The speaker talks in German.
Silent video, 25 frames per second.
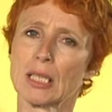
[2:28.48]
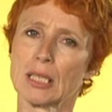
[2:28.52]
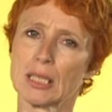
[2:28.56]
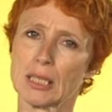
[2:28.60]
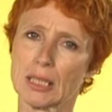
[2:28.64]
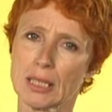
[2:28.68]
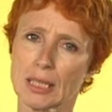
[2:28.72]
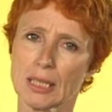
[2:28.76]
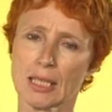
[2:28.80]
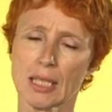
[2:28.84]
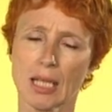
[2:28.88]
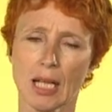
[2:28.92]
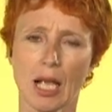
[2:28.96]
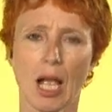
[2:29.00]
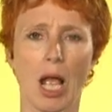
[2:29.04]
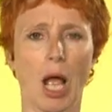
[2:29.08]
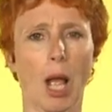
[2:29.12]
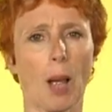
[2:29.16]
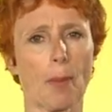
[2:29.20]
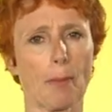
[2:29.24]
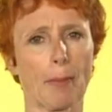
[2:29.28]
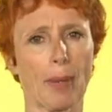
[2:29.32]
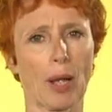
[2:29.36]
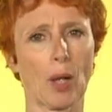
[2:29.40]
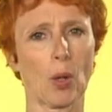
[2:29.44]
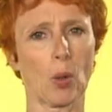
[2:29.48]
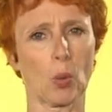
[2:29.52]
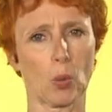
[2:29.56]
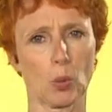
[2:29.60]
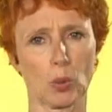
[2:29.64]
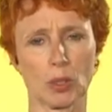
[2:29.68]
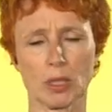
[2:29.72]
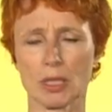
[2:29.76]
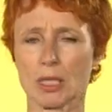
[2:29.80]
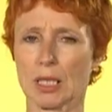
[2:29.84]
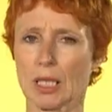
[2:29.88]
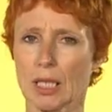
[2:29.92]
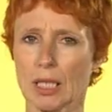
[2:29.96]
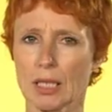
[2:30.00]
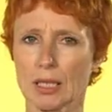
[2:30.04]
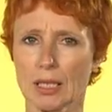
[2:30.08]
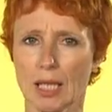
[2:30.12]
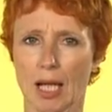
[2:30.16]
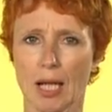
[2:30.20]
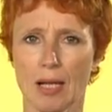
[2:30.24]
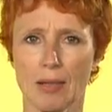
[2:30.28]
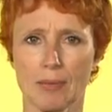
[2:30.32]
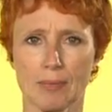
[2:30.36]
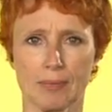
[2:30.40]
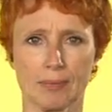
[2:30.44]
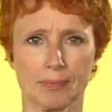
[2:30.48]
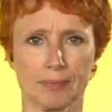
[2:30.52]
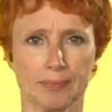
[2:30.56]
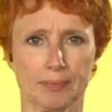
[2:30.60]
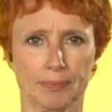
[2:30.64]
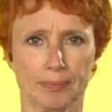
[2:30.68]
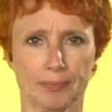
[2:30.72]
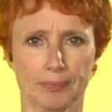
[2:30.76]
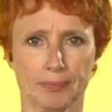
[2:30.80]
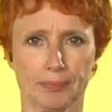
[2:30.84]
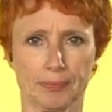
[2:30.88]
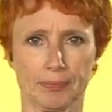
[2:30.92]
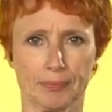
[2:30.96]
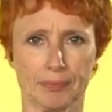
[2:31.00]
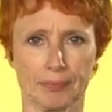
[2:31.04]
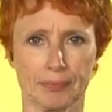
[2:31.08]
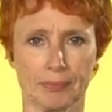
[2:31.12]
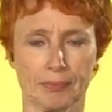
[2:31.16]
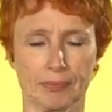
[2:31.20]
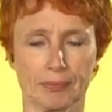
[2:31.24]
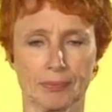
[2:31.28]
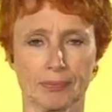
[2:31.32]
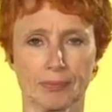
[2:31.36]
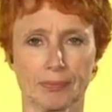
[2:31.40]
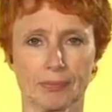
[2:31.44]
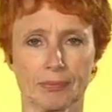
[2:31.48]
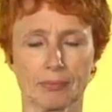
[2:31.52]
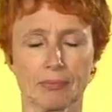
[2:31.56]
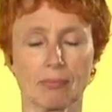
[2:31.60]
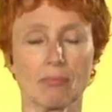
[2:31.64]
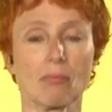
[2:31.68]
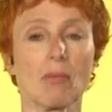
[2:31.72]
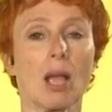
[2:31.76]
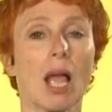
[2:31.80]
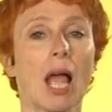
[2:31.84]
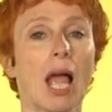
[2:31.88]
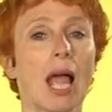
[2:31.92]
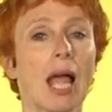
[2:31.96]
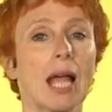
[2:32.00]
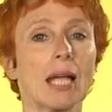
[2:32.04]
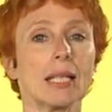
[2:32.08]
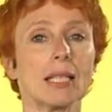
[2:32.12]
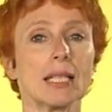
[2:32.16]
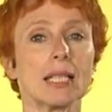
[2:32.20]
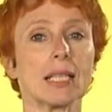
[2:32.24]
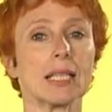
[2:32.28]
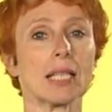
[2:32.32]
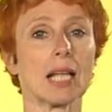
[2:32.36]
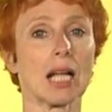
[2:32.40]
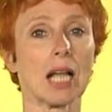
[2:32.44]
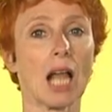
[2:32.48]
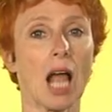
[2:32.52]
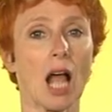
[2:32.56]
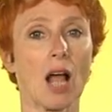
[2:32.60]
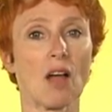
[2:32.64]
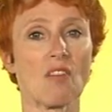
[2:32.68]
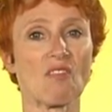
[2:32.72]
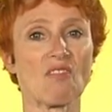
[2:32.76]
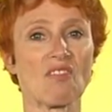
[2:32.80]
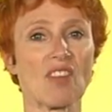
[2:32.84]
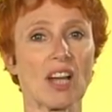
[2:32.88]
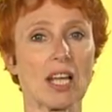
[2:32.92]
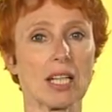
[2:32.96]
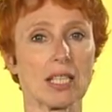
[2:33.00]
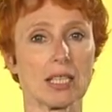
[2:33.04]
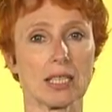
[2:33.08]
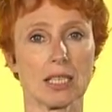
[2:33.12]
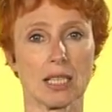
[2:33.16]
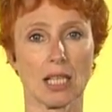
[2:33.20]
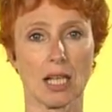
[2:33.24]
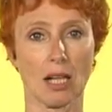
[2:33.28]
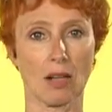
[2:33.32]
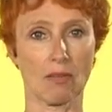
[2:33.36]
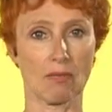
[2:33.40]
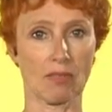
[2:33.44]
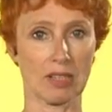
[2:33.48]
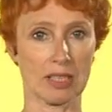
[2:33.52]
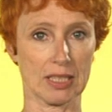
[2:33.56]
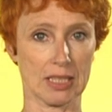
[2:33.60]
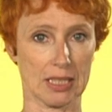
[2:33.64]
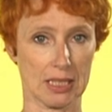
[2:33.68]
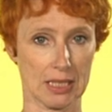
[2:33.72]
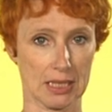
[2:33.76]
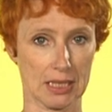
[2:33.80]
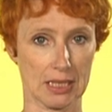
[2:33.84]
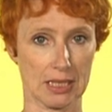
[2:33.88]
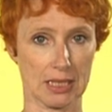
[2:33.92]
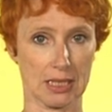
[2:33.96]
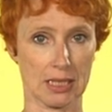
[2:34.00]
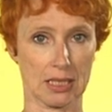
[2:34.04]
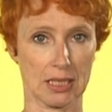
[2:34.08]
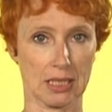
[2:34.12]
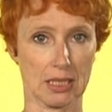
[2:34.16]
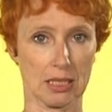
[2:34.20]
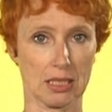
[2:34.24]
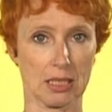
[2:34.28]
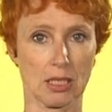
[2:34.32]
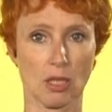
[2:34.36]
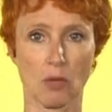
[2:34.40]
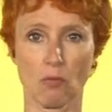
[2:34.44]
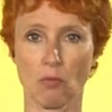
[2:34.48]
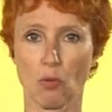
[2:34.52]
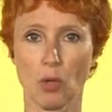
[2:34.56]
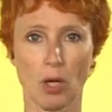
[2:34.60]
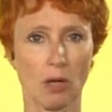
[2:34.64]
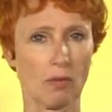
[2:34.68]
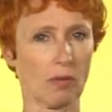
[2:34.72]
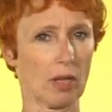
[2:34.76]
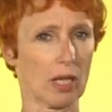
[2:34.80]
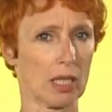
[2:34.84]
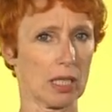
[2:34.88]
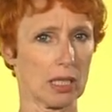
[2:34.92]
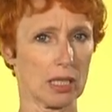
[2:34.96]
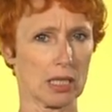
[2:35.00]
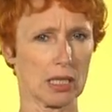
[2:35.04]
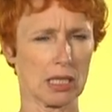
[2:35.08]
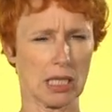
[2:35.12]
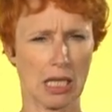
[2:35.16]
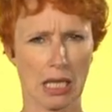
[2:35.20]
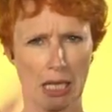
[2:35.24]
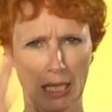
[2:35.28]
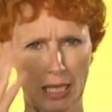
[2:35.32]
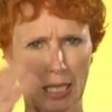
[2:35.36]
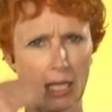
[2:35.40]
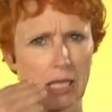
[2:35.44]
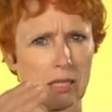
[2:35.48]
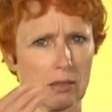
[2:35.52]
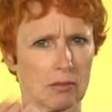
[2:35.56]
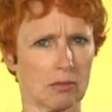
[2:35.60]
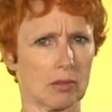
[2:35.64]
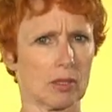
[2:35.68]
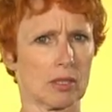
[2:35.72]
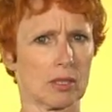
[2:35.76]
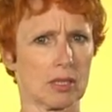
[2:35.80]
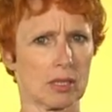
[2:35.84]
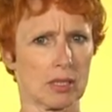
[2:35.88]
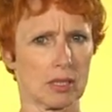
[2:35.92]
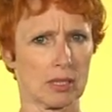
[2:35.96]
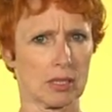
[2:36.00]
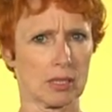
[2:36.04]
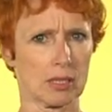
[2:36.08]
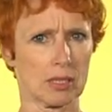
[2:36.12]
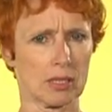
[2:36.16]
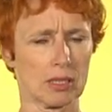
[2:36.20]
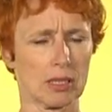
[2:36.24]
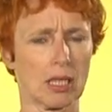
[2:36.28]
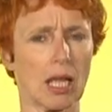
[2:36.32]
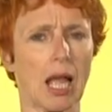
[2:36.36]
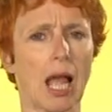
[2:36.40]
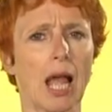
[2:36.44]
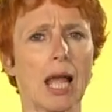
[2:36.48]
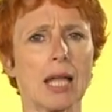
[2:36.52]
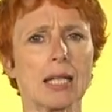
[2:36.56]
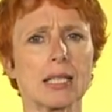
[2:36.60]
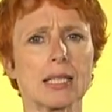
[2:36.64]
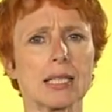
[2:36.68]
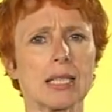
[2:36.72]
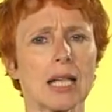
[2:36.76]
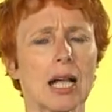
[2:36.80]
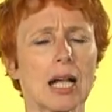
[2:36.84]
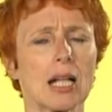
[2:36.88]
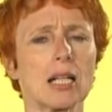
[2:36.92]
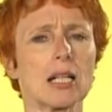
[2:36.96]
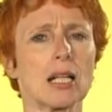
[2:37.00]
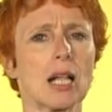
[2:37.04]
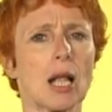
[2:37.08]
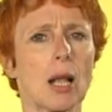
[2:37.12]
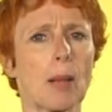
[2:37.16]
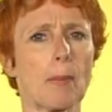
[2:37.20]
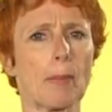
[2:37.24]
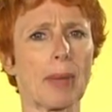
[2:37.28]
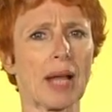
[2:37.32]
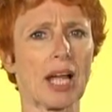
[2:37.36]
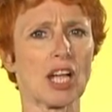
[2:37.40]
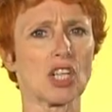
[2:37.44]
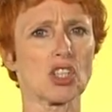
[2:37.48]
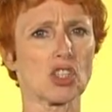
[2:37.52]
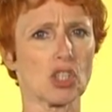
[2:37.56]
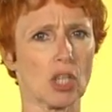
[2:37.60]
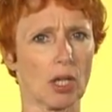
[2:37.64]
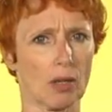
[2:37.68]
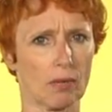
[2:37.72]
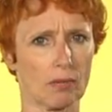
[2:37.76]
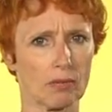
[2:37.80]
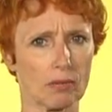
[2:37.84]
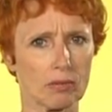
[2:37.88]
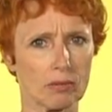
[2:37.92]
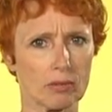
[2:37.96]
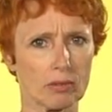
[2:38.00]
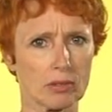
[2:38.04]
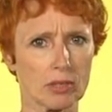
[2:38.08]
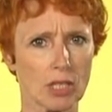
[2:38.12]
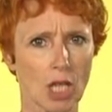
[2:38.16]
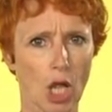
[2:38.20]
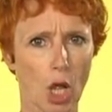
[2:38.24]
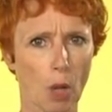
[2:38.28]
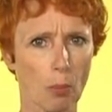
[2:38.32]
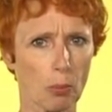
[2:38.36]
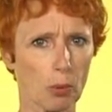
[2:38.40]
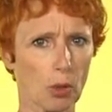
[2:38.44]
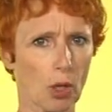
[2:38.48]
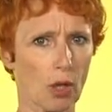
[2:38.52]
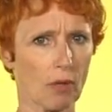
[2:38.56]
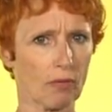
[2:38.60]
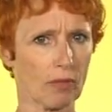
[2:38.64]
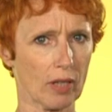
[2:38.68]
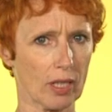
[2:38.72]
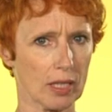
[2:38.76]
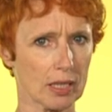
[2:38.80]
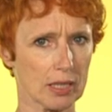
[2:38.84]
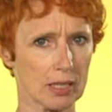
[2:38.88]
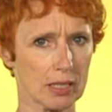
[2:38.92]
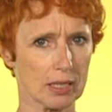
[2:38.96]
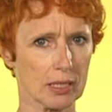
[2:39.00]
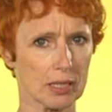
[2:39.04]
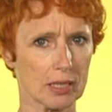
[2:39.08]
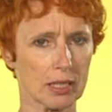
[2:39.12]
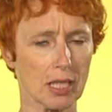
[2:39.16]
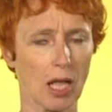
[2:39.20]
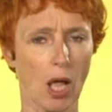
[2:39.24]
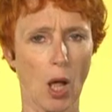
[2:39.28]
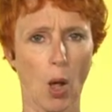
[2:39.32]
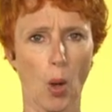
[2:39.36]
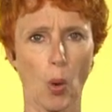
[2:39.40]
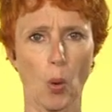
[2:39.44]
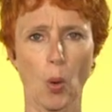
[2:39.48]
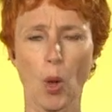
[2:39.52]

was heißt eigentlich digitaler Wandel? Woran zeigt sich das? Was bedeutet Digital Readiness? Welche Dimensionen umfasst dieses Konzept?